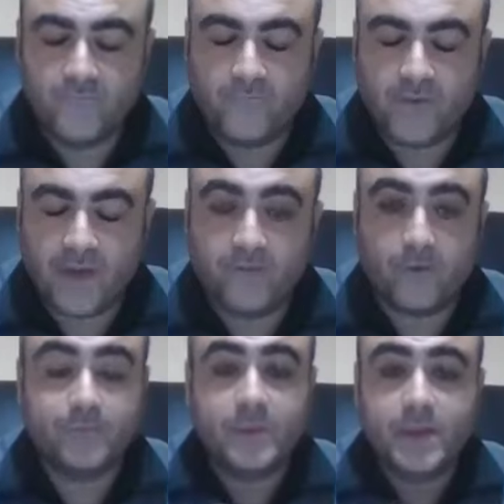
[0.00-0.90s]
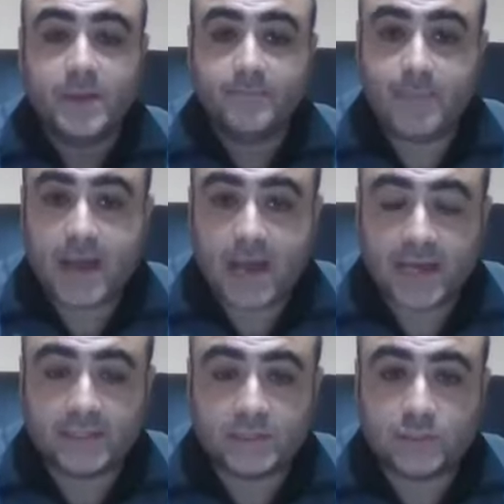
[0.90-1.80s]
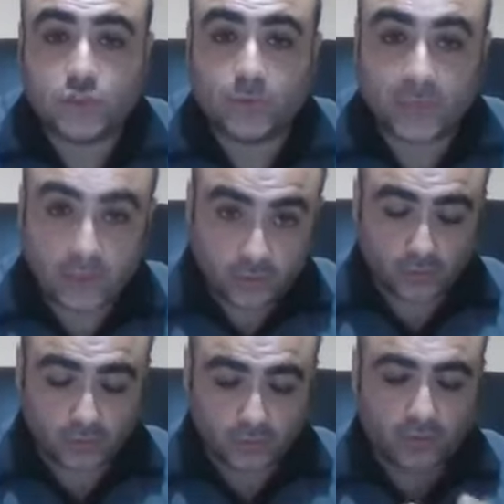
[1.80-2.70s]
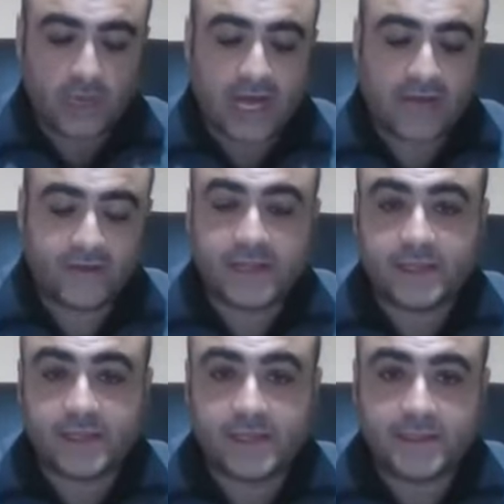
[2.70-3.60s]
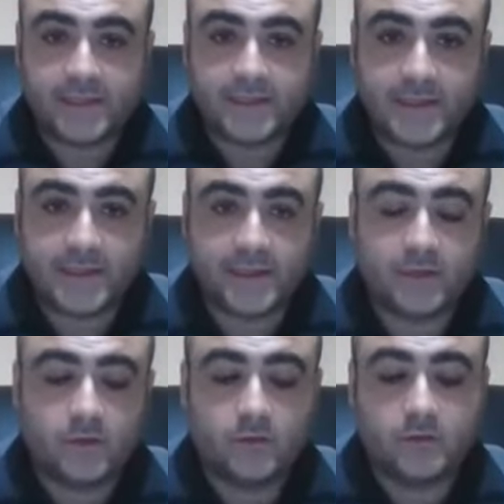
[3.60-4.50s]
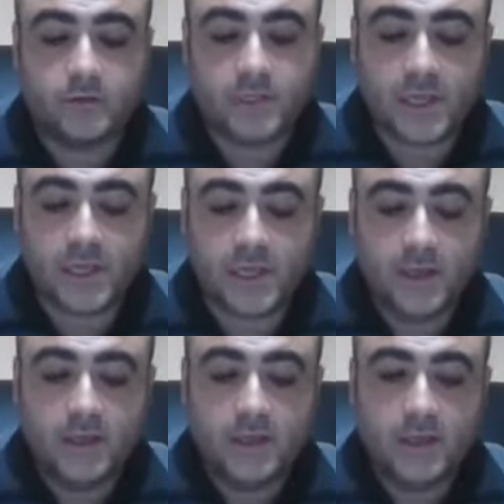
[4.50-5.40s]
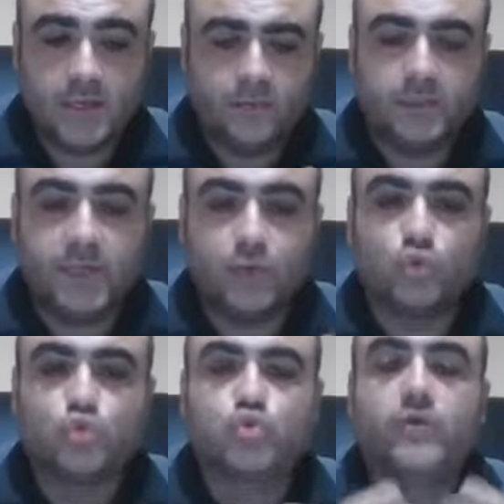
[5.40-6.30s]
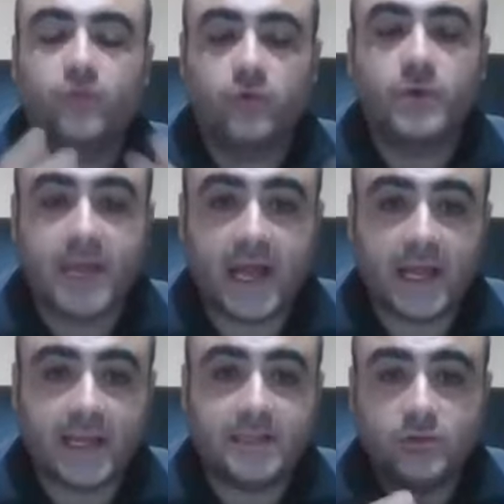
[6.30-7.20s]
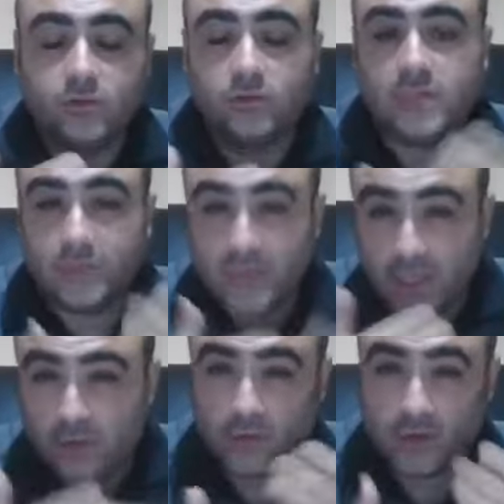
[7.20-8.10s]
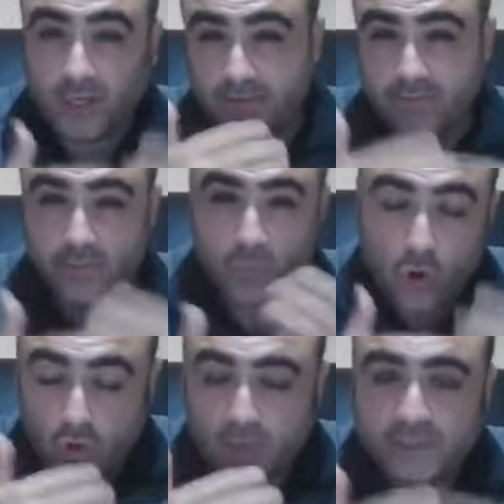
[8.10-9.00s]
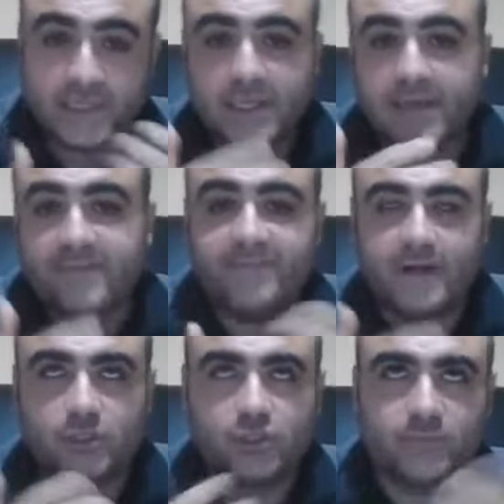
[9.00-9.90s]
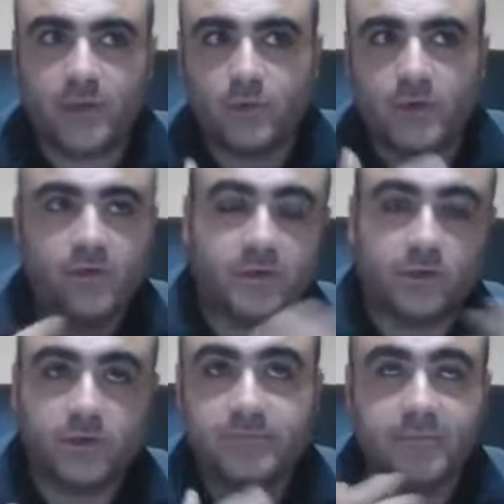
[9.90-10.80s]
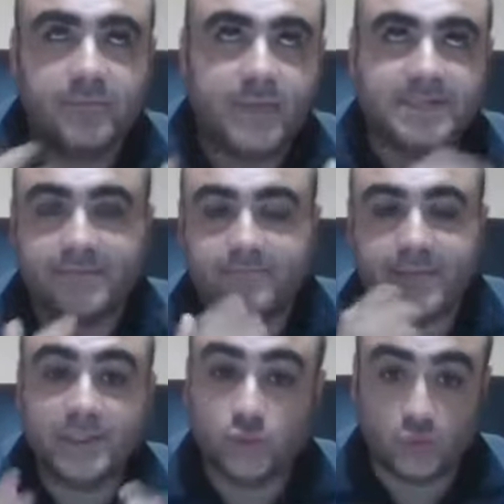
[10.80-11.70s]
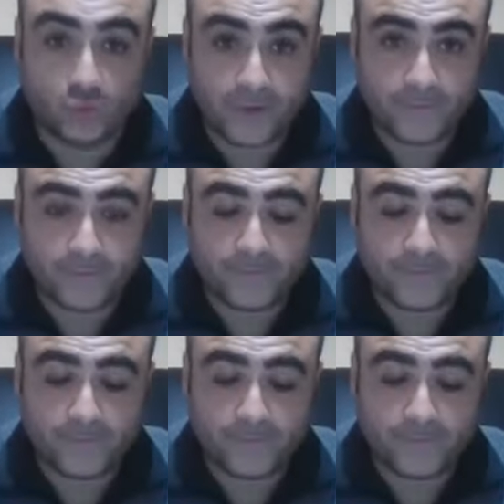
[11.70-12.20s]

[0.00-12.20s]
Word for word: vivo, ma soprattutto avrete il diritto di eh, poter usufruire anche di tutti i piccoli corsi che faccio almeno una volta ogni mese e mezzo, due.